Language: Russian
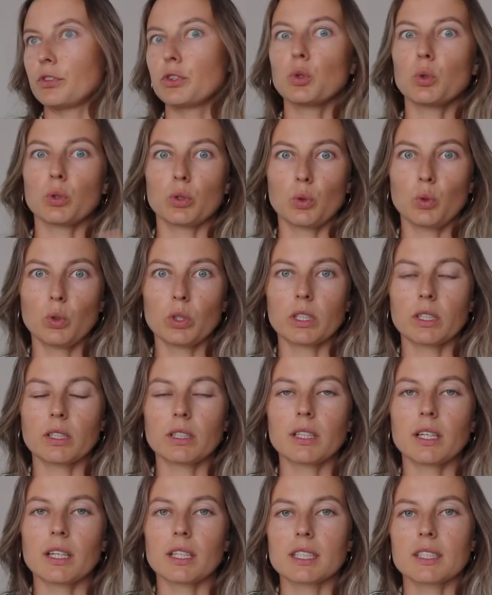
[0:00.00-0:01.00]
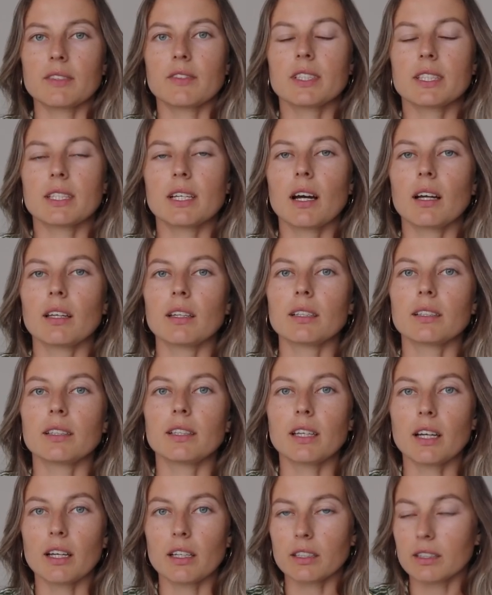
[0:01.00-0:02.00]
в тот год, когда я их связала,
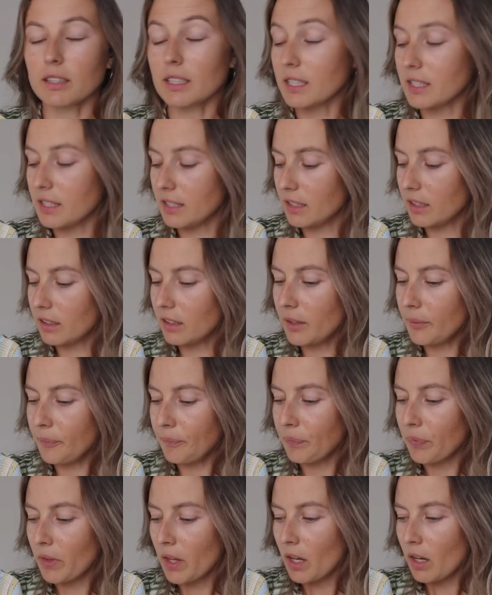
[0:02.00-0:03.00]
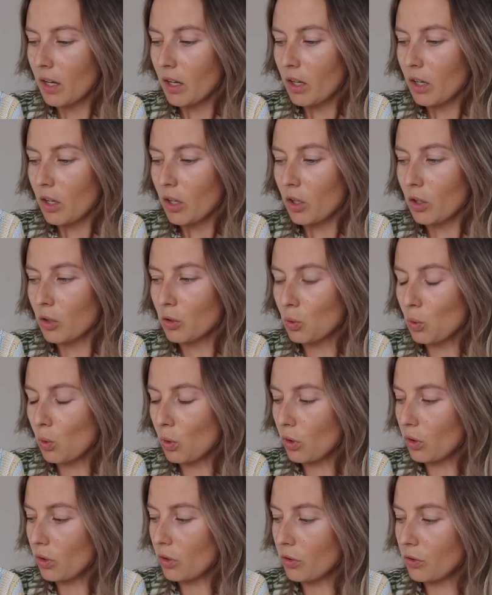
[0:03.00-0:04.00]
я их носила
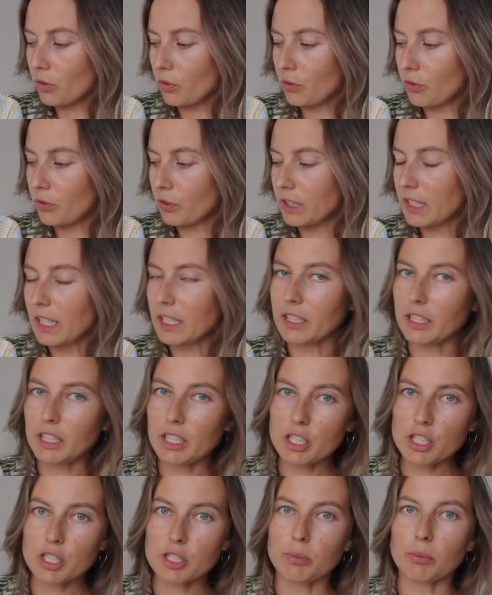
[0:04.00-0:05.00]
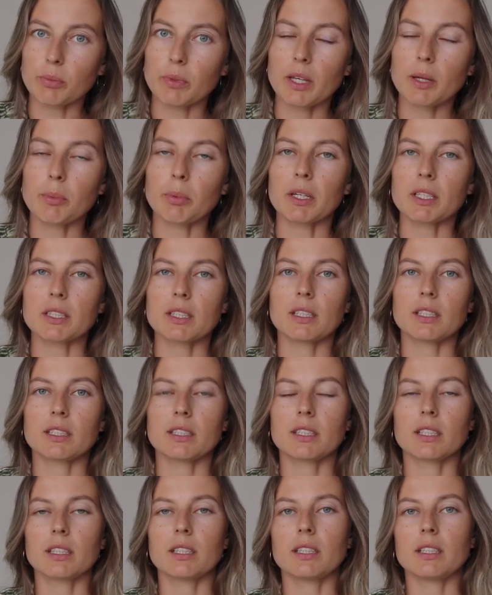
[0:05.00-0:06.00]
но в дальнейшем мне
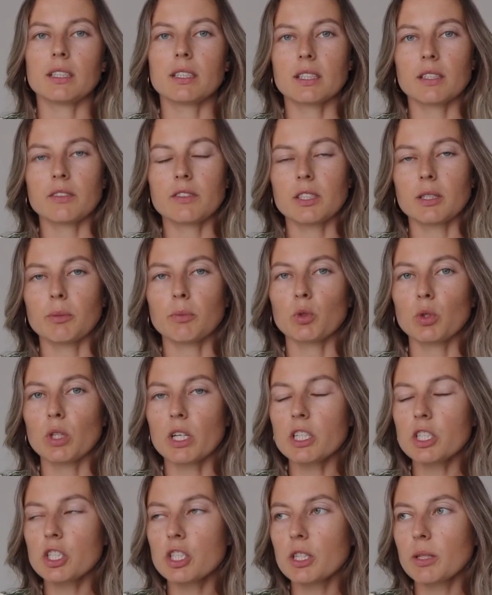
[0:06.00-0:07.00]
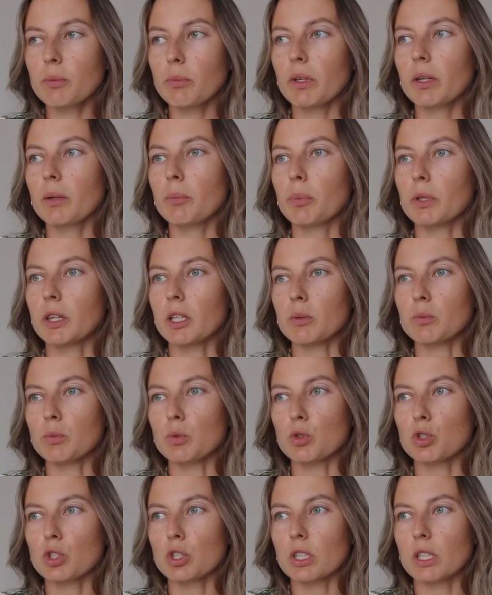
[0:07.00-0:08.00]
показались они не совсем удачными,
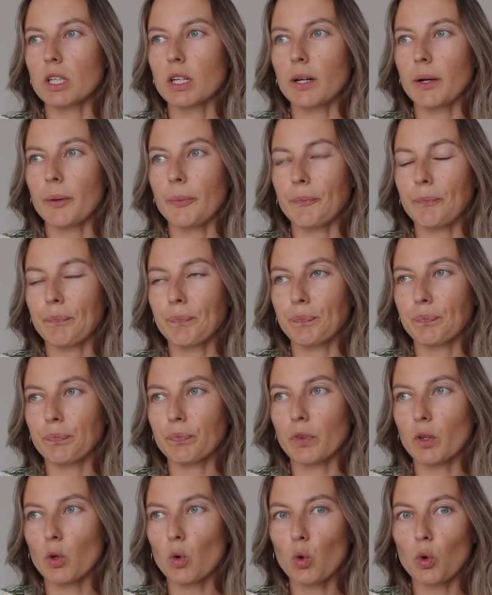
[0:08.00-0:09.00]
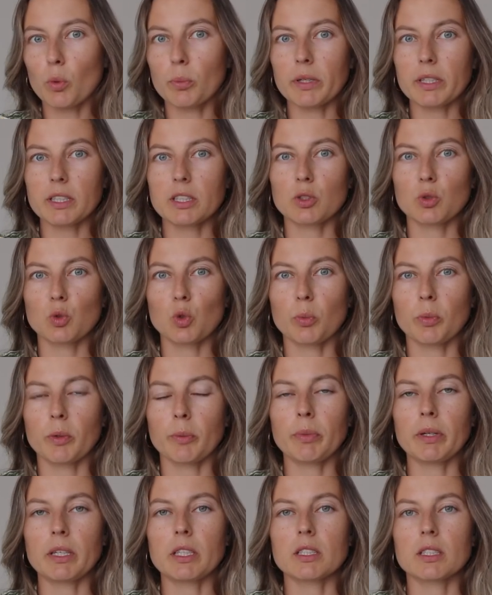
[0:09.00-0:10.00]
потому что оба эти
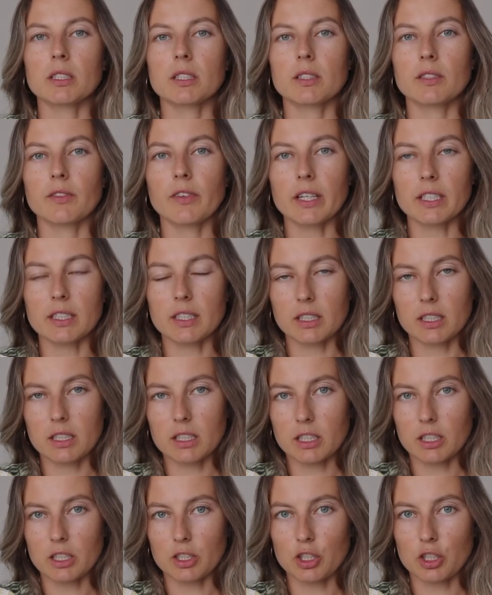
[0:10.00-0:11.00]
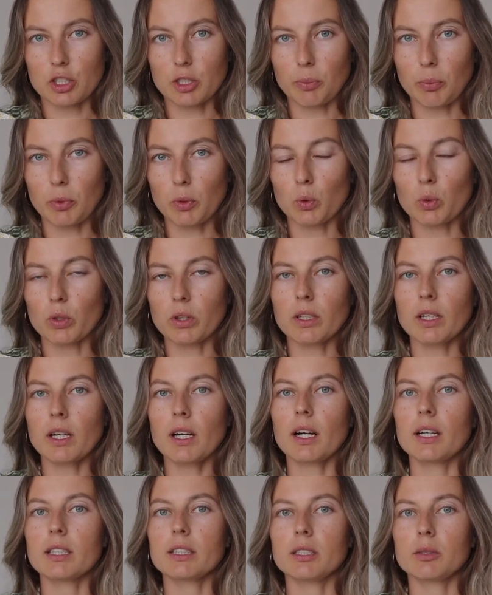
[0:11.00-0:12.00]
топа были связаны достаточно
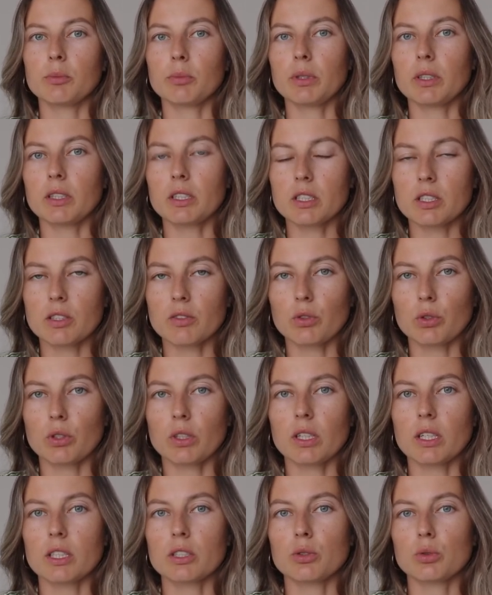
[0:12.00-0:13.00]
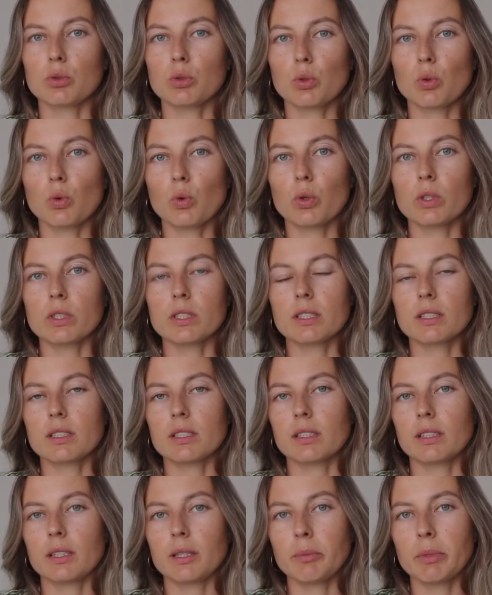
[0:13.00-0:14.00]
плотно. Один был лицевой гладью, другой
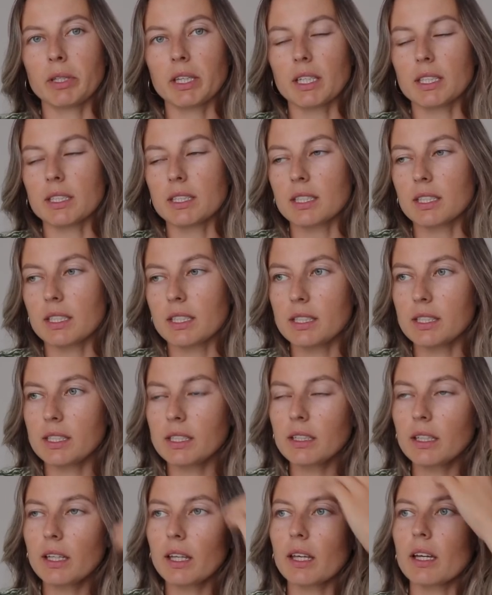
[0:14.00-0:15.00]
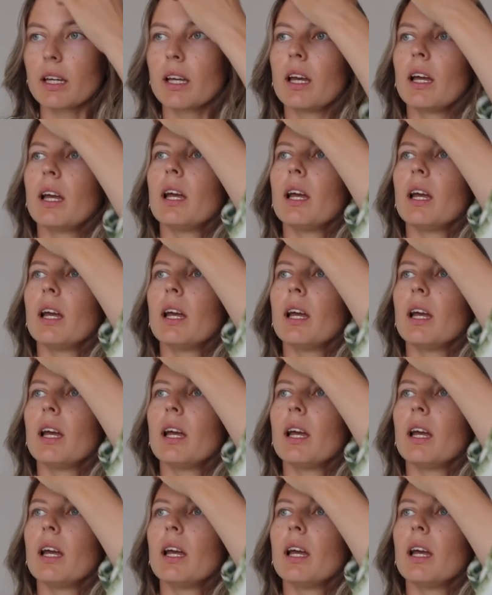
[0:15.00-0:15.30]
с имитацией резинки.